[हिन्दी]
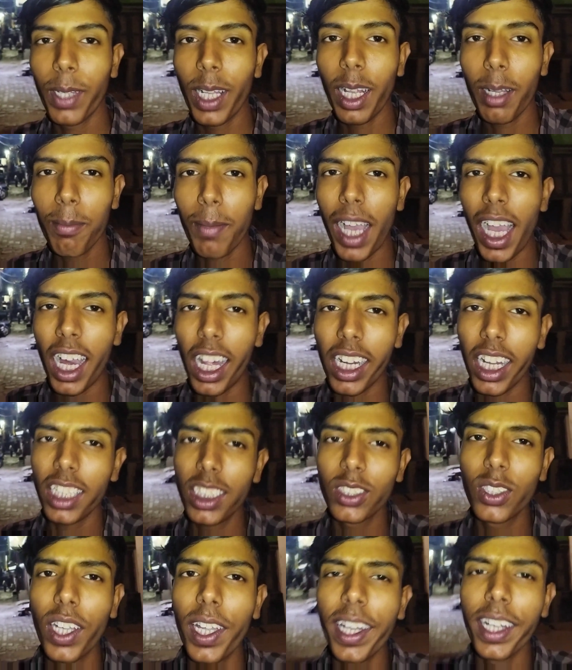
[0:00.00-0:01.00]
फ़िलहाल बाहर
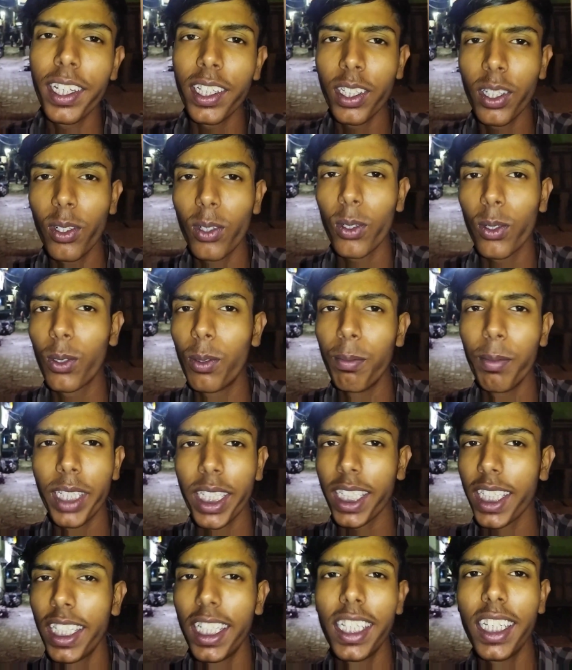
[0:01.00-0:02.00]
आज गए हैं लोग
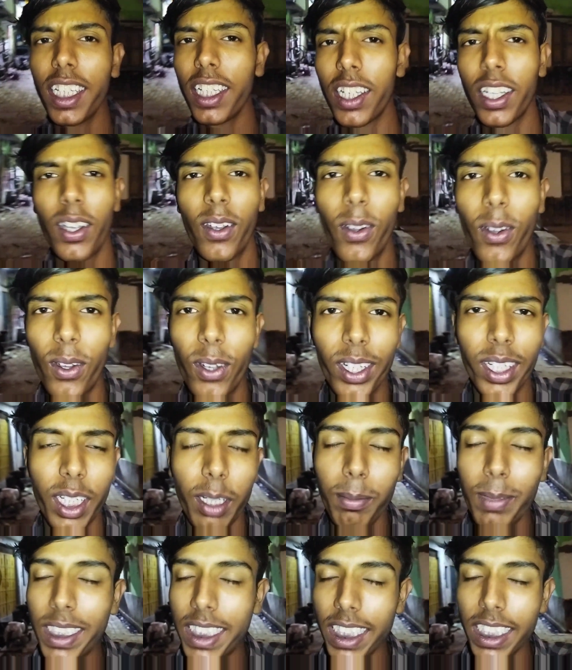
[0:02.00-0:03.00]
घूमने के लिए और
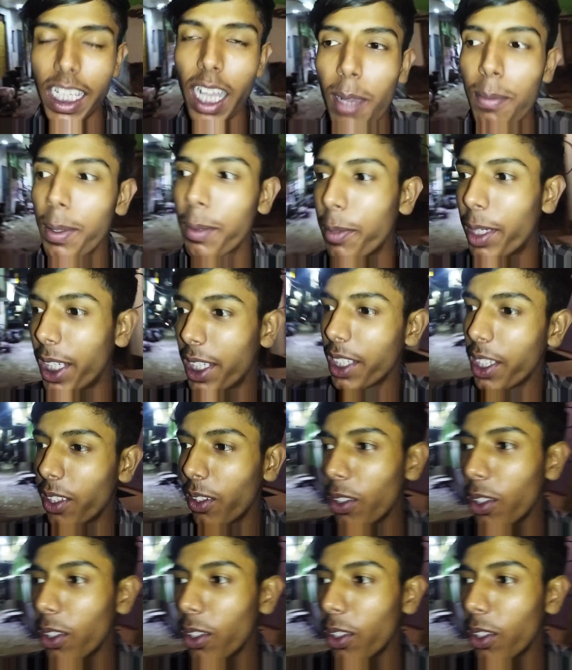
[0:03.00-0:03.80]
कभी से यहाँ पर बैठे हैं